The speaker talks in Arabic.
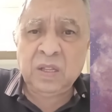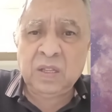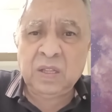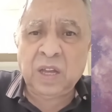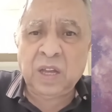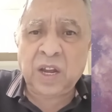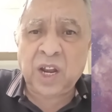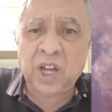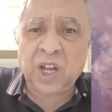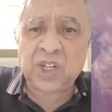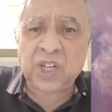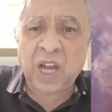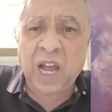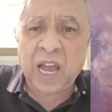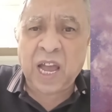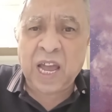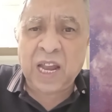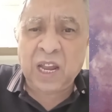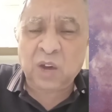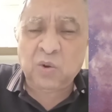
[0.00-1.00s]

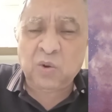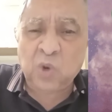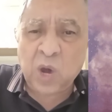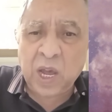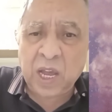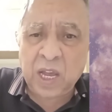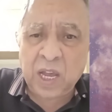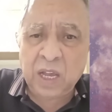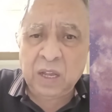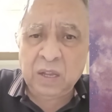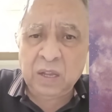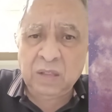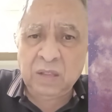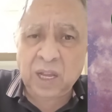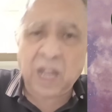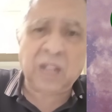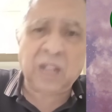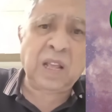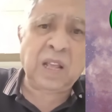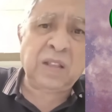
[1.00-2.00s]
تراجع ألقها
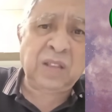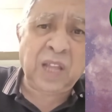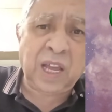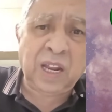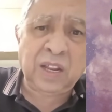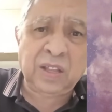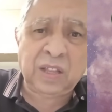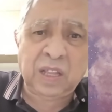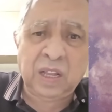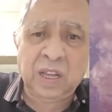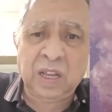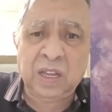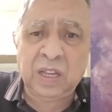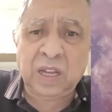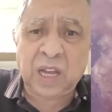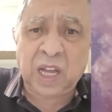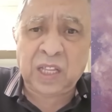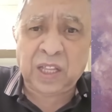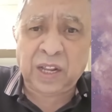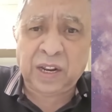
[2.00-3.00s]
دخلت دخلت
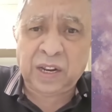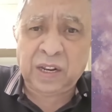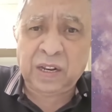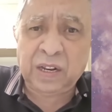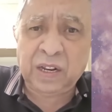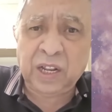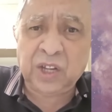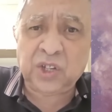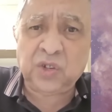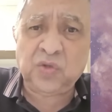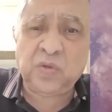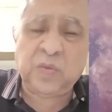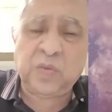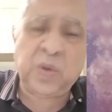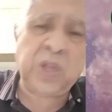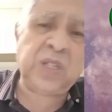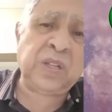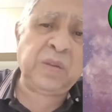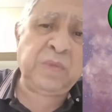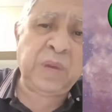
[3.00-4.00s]
آه، قطر
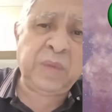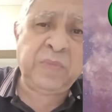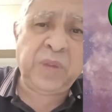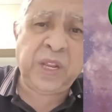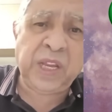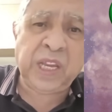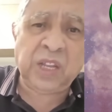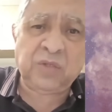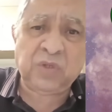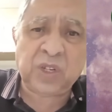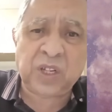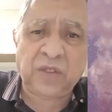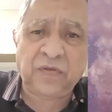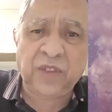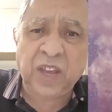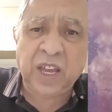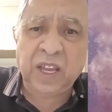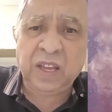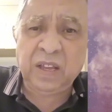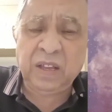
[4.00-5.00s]
شنو أمريكا توجه
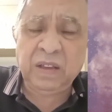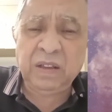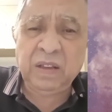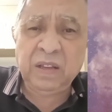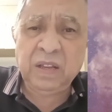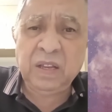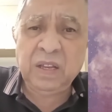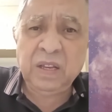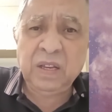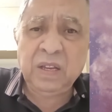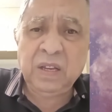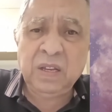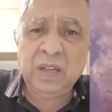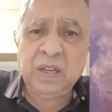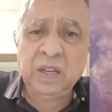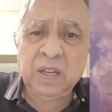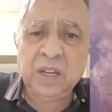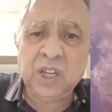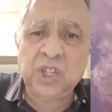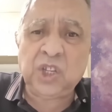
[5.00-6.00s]
فيها
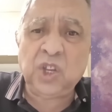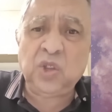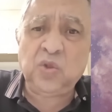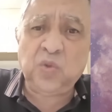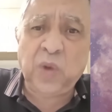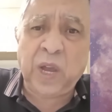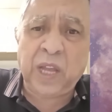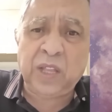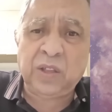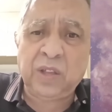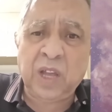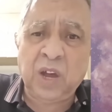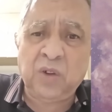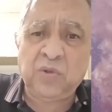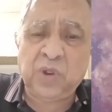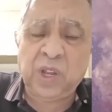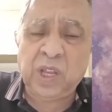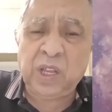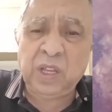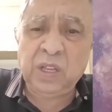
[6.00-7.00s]
كي شد واحد
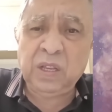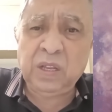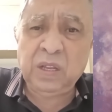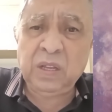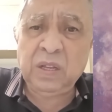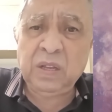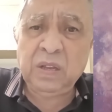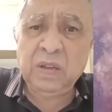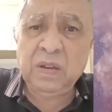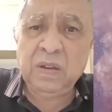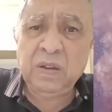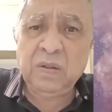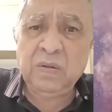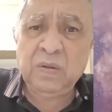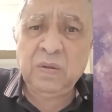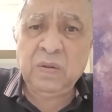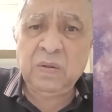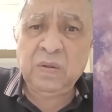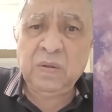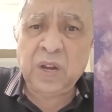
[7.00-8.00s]
قاوري
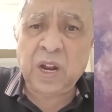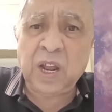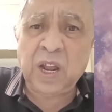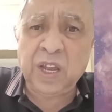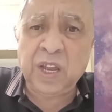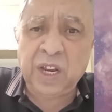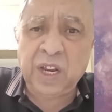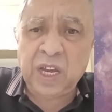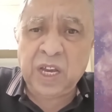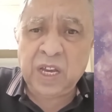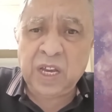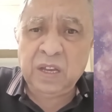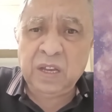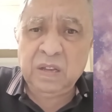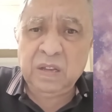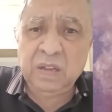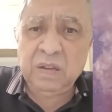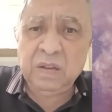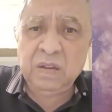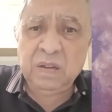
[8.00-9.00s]
رهينة
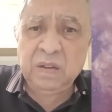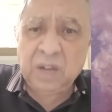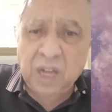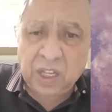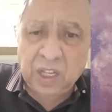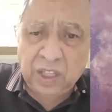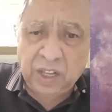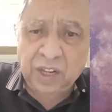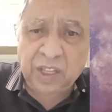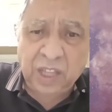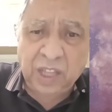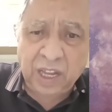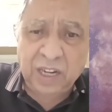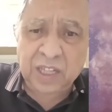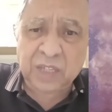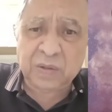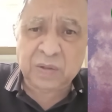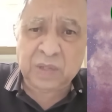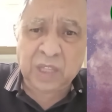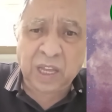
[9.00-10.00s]
قطر
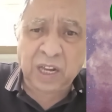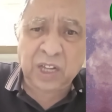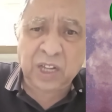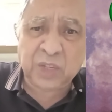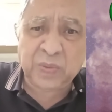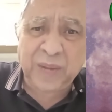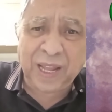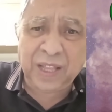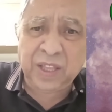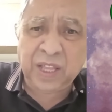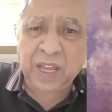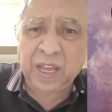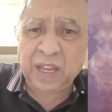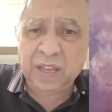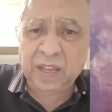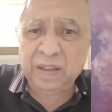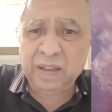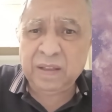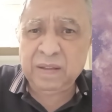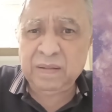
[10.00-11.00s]
تخلص تخلص من
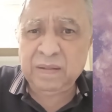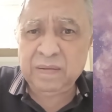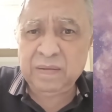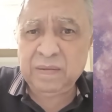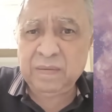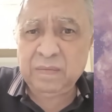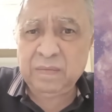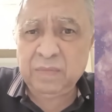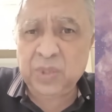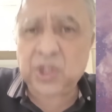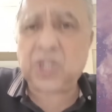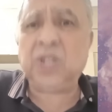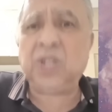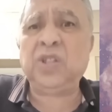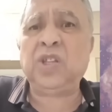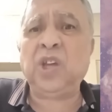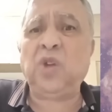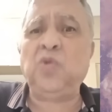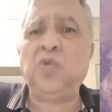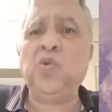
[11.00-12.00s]
عندها مش
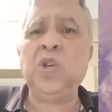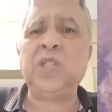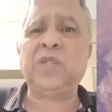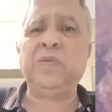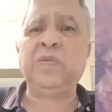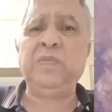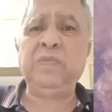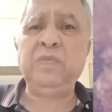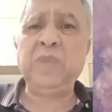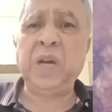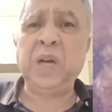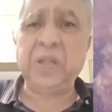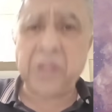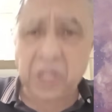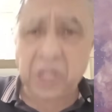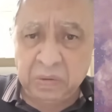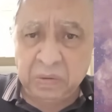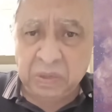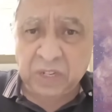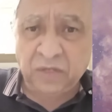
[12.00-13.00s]
تتخو اسم
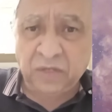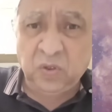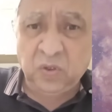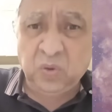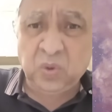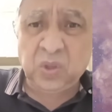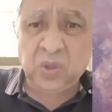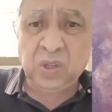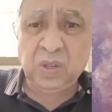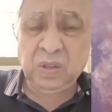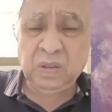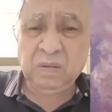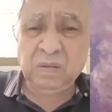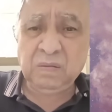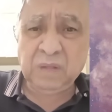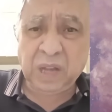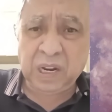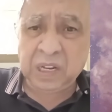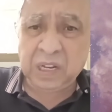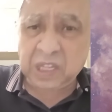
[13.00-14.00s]
قطر عندها برشا فلوس
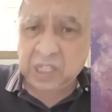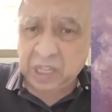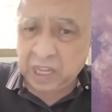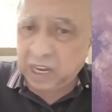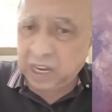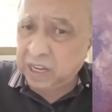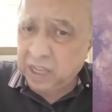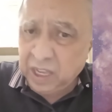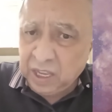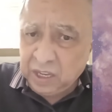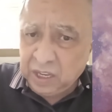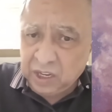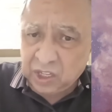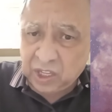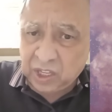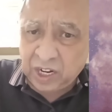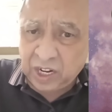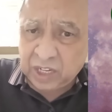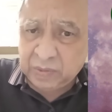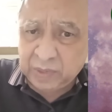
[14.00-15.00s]
تخلص
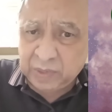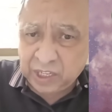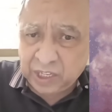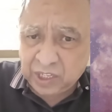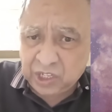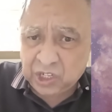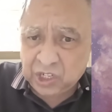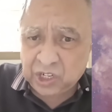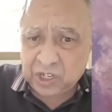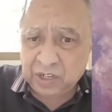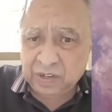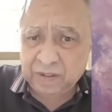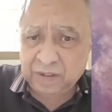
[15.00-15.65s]
كي تخلص ما تحسش